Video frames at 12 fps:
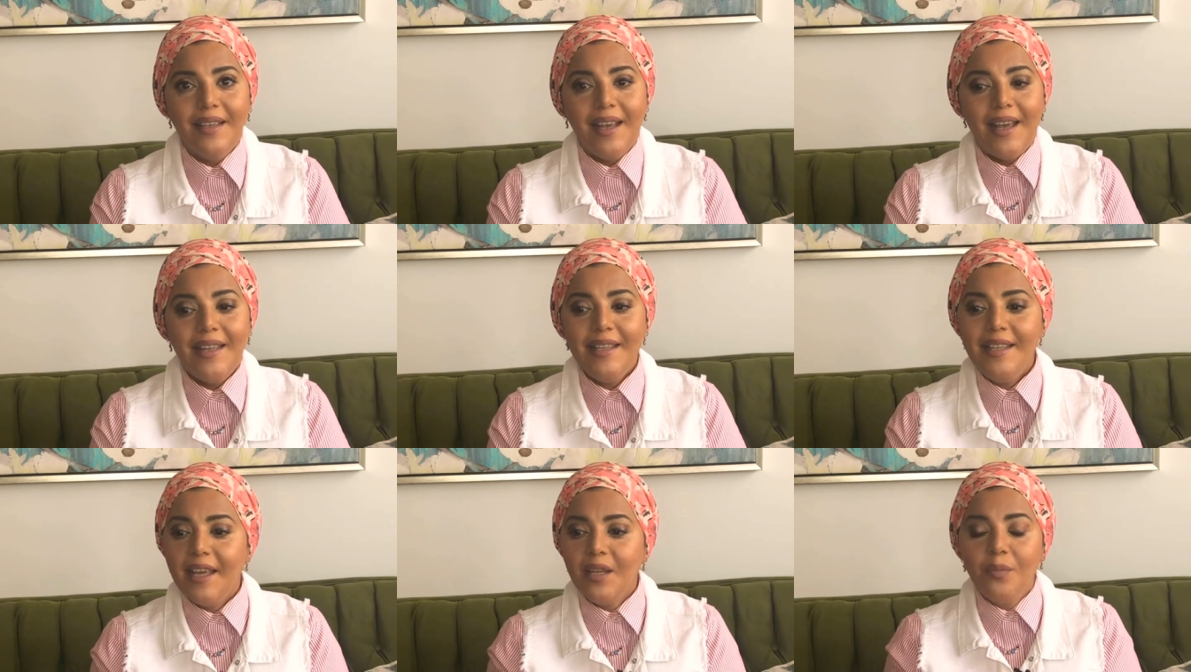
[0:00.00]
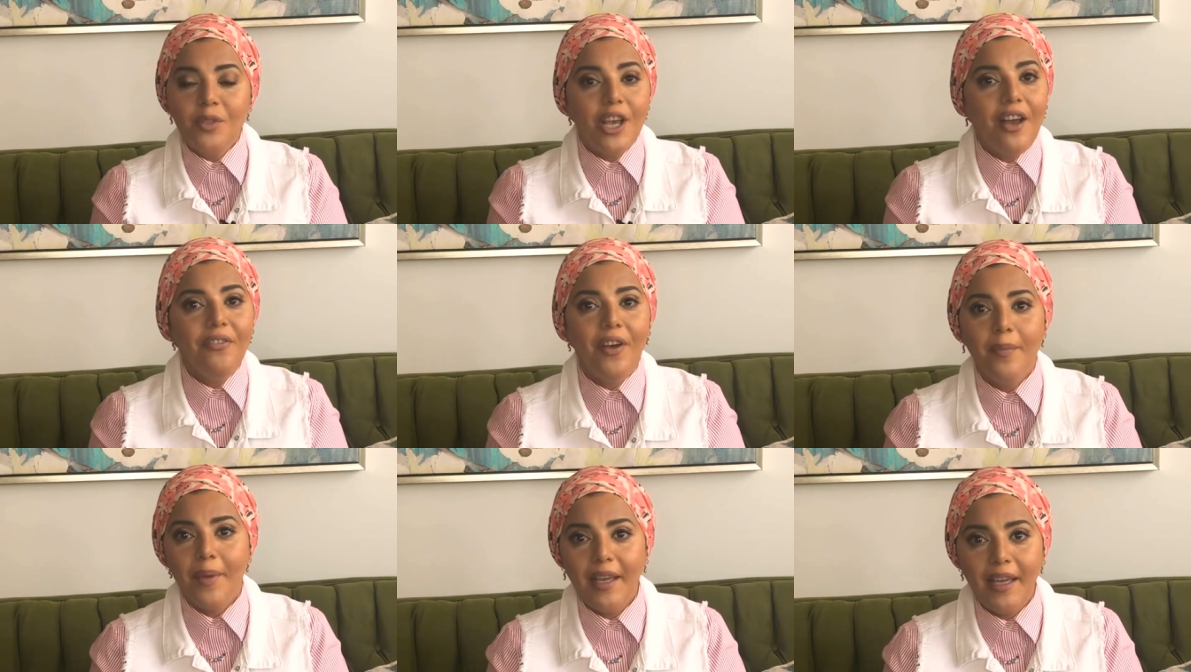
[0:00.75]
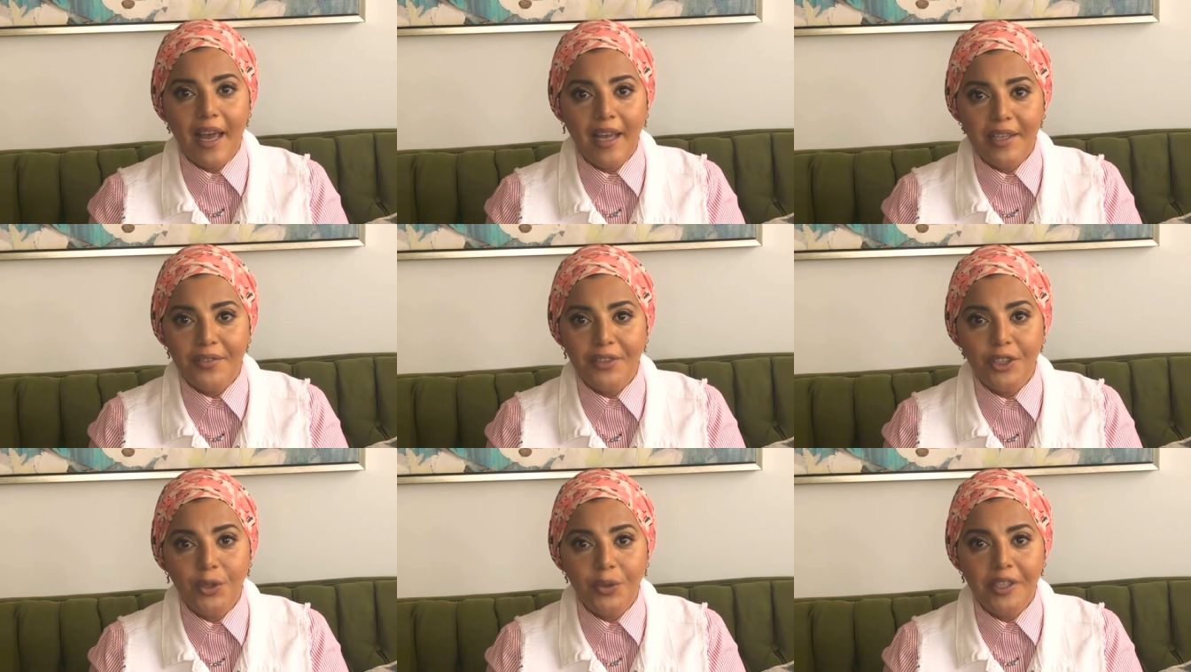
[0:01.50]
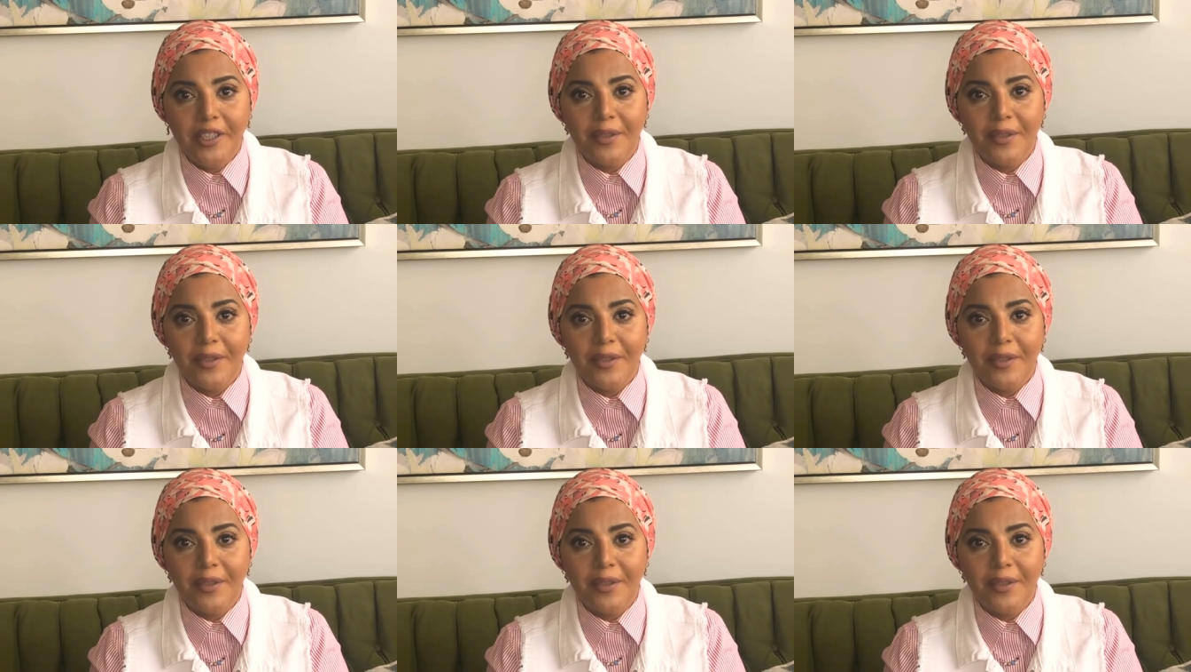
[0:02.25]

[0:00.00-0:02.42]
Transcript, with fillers: قالت لي انا مش هفهم اي حاجه في الدنيا